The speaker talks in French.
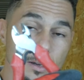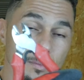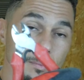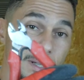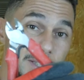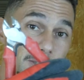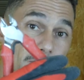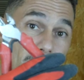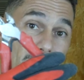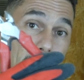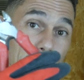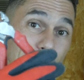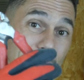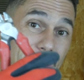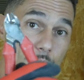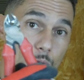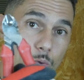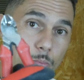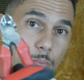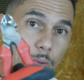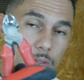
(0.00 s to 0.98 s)
Maintenant, la
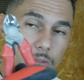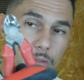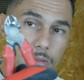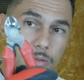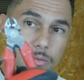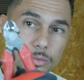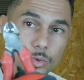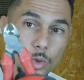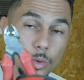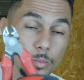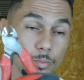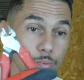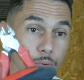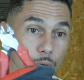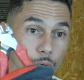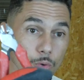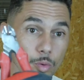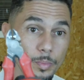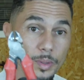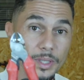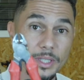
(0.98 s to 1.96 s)
pince coupante, donc pour
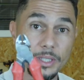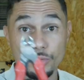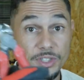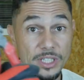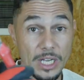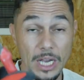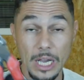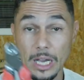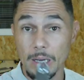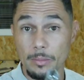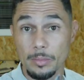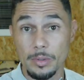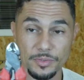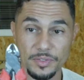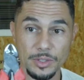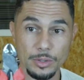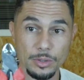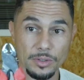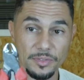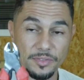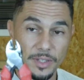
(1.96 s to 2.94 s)
couper du câble,
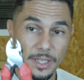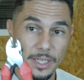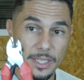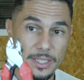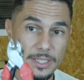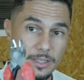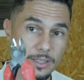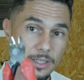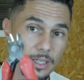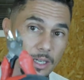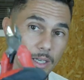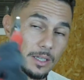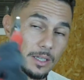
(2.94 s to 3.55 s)
fil de fer, etc.